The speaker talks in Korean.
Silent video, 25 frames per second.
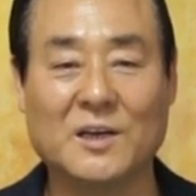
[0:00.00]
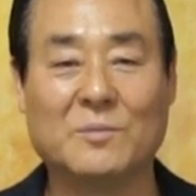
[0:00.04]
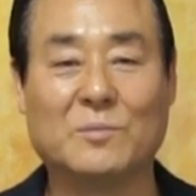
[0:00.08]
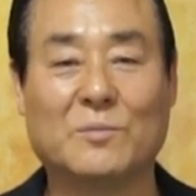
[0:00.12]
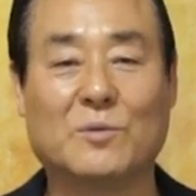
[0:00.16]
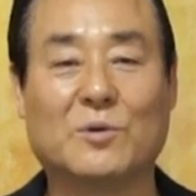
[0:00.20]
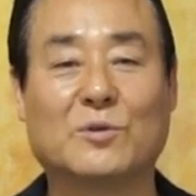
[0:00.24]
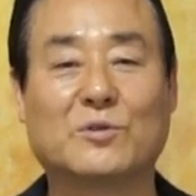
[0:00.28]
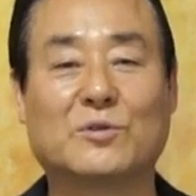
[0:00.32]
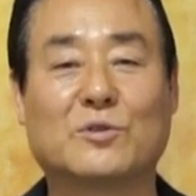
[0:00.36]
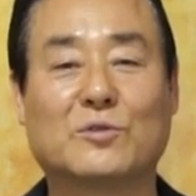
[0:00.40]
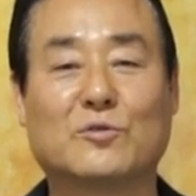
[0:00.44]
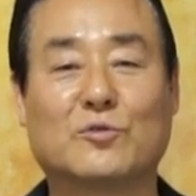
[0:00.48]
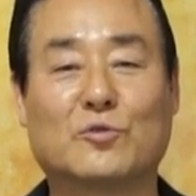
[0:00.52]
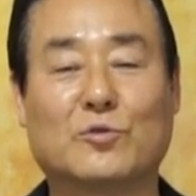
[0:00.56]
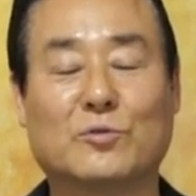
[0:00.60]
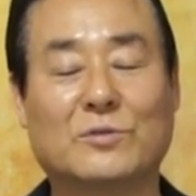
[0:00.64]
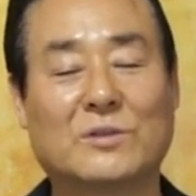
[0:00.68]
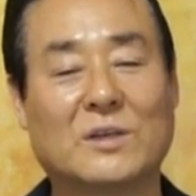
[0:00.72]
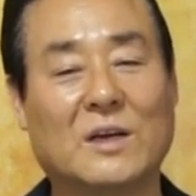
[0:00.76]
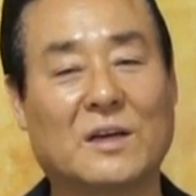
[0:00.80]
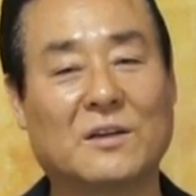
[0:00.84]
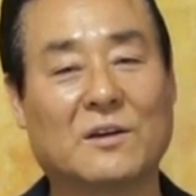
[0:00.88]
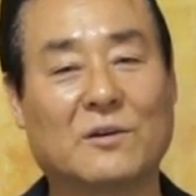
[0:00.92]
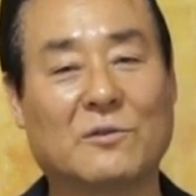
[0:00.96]
모든
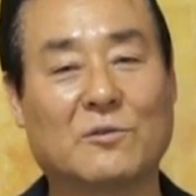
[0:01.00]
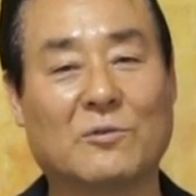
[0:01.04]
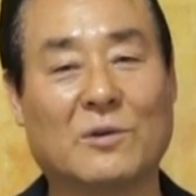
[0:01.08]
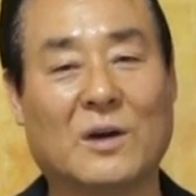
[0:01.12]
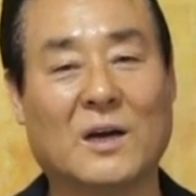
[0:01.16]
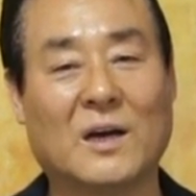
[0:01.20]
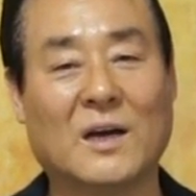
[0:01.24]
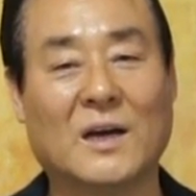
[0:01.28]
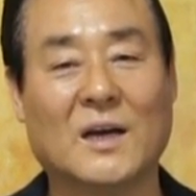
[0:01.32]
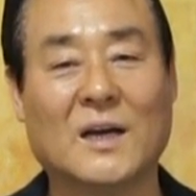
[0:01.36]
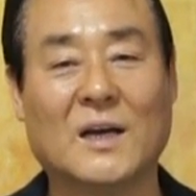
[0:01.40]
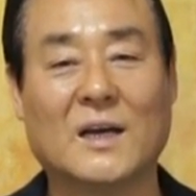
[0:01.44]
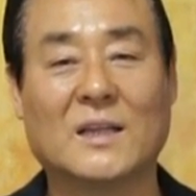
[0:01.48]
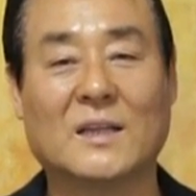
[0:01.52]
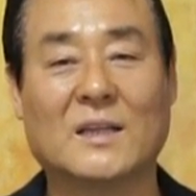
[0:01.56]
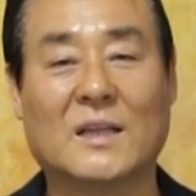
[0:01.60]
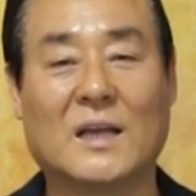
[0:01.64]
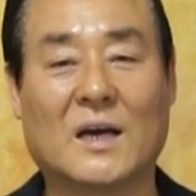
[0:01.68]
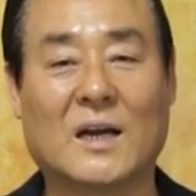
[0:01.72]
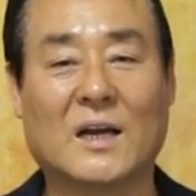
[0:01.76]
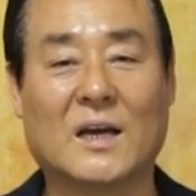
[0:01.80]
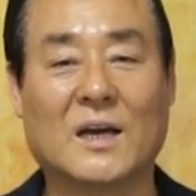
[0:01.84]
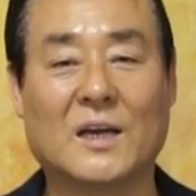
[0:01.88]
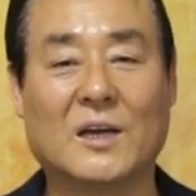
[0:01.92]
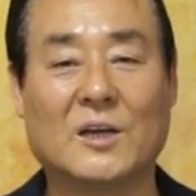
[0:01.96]
군사력과
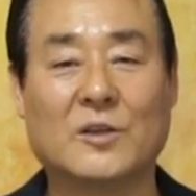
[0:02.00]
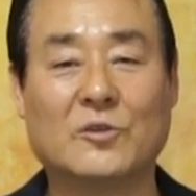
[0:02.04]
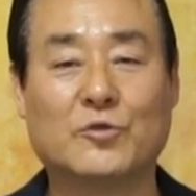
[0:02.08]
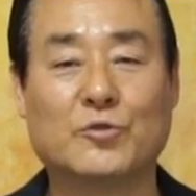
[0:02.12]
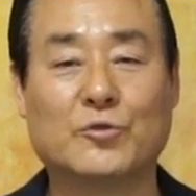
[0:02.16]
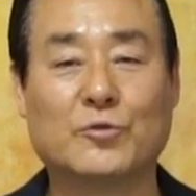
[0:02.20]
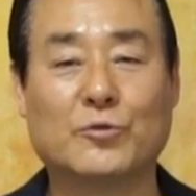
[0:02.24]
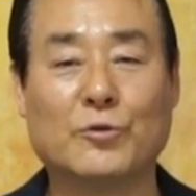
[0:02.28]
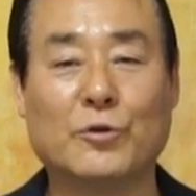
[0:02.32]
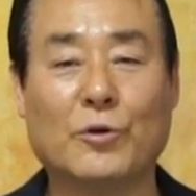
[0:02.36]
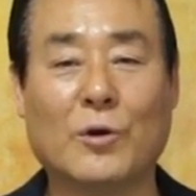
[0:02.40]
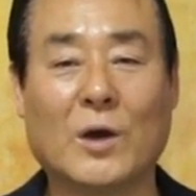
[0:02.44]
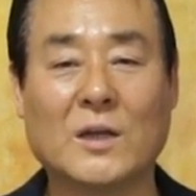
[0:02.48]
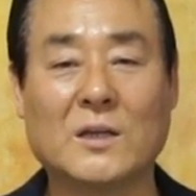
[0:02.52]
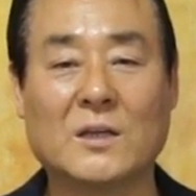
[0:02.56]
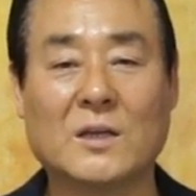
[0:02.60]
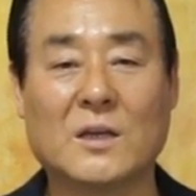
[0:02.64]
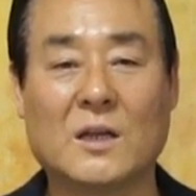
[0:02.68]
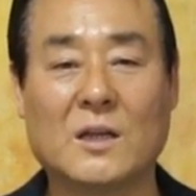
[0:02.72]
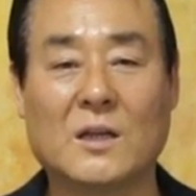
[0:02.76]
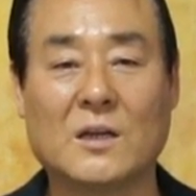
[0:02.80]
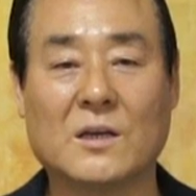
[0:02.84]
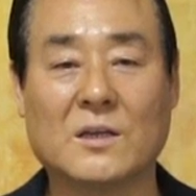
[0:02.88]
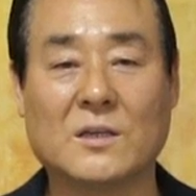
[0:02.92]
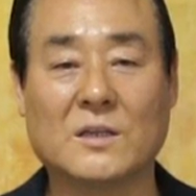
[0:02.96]
나라의 중요한
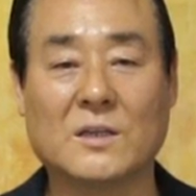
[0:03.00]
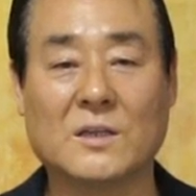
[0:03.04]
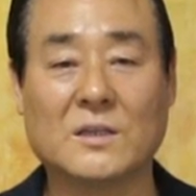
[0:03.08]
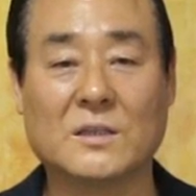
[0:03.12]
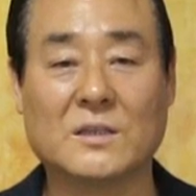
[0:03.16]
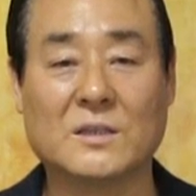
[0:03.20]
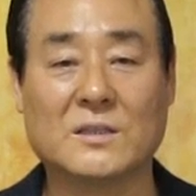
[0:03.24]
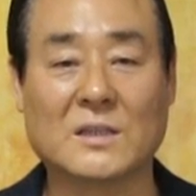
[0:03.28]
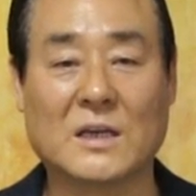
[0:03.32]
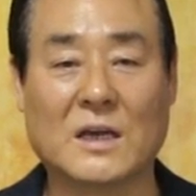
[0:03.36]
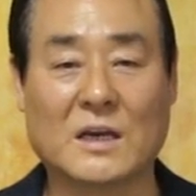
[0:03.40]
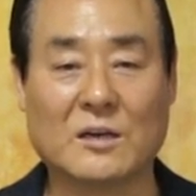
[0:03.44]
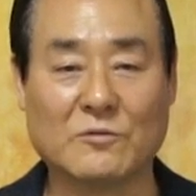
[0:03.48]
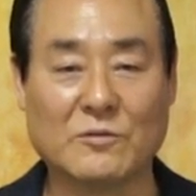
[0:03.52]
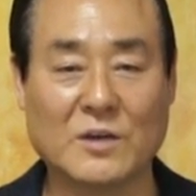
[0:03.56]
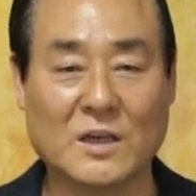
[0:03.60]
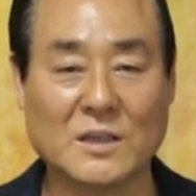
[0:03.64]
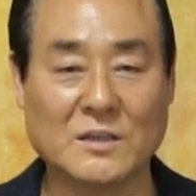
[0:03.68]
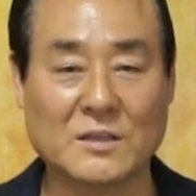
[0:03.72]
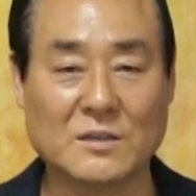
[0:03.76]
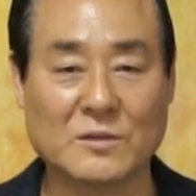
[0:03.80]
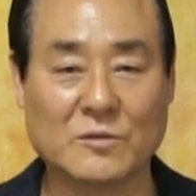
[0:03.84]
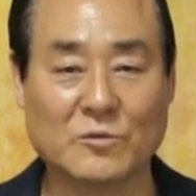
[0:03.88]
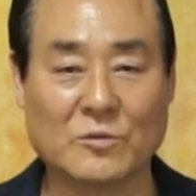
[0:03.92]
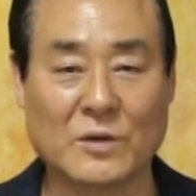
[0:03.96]
인력인
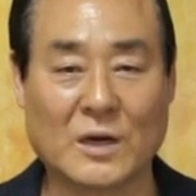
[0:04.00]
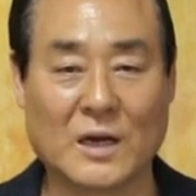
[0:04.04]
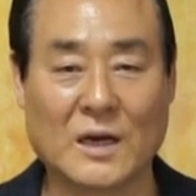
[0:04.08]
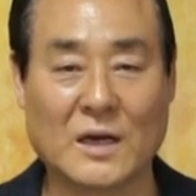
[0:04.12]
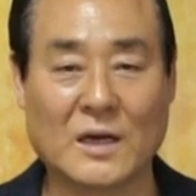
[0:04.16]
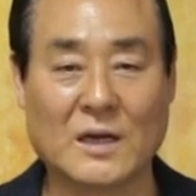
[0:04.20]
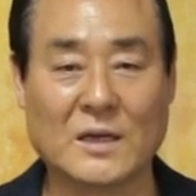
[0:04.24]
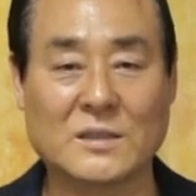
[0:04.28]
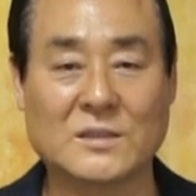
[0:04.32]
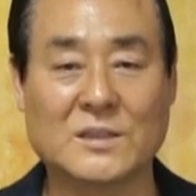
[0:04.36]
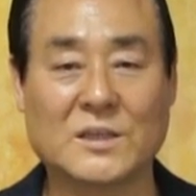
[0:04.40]
장관들과